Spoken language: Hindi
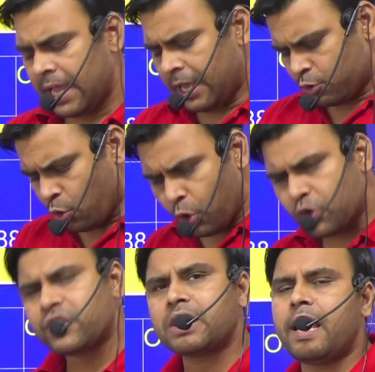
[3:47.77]
तो हो
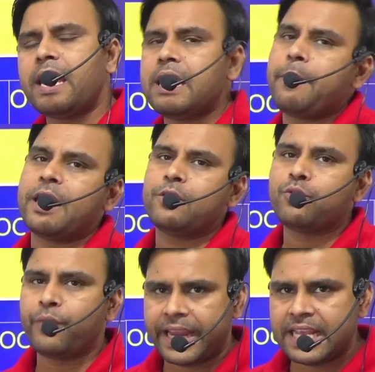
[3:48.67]
सकता है कि हमारा जो
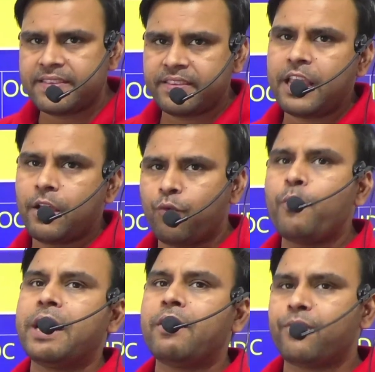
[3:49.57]
वैकेंसी है वो
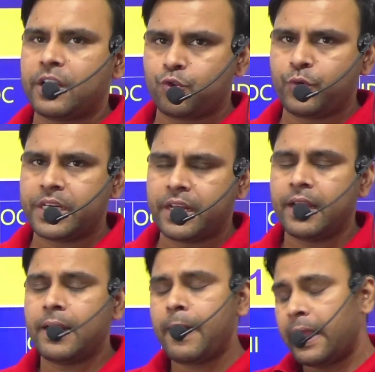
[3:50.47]
मेरा फ्लक्चुएट करे
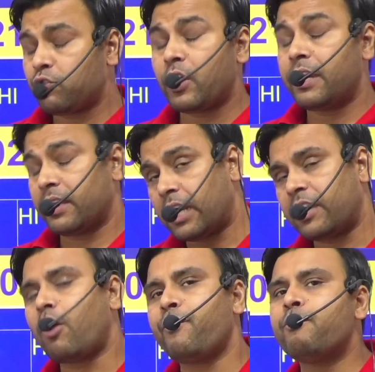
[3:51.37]
सॉरी कट
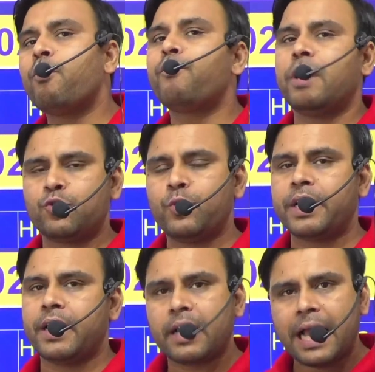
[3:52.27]
ऑफ है वो फ्लक्चुएट
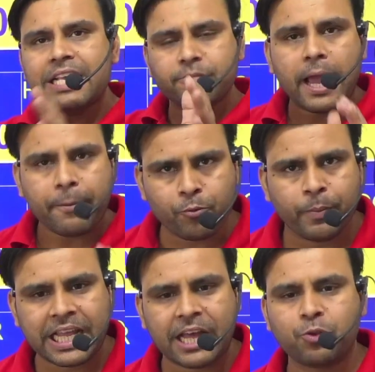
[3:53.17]
करे गाइज मैं आपको
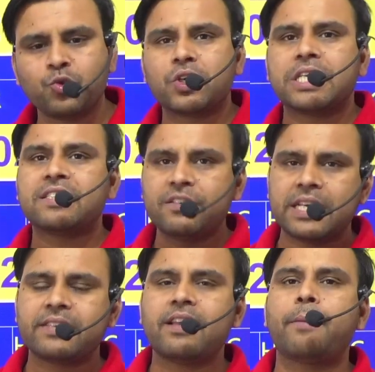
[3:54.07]
बता दूँ जो किसी भी
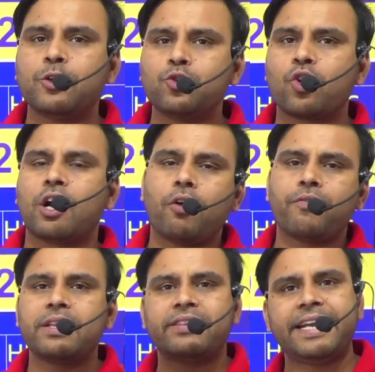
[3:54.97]
एग्जाम का जो कट ऑफ
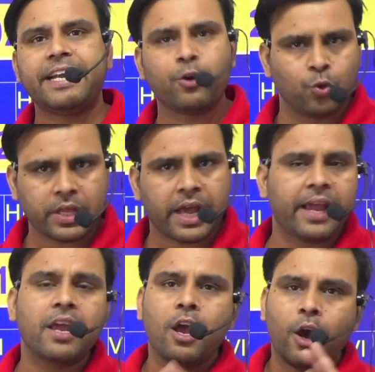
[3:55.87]
डिसाइडेड होता है
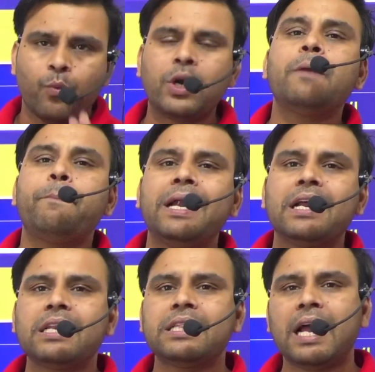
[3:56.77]
वो डिपेंड
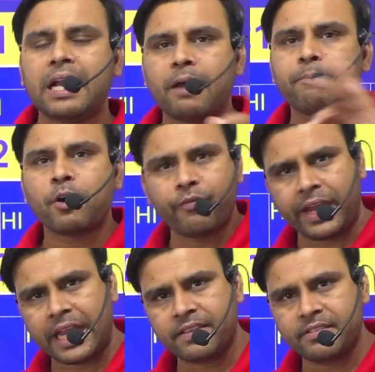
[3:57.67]
करता है नंबर ऑफ
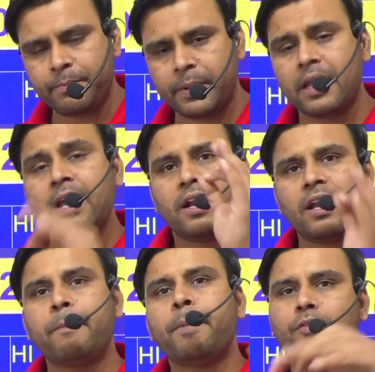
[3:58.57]
वैकेंसी पे
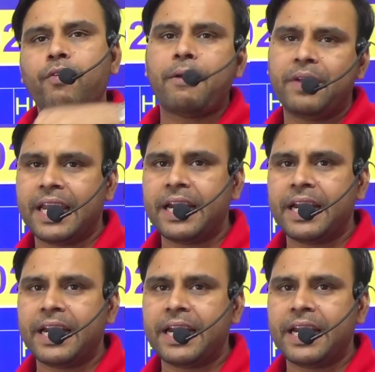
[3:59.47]
नंबर ऑफ एप्लीकेंट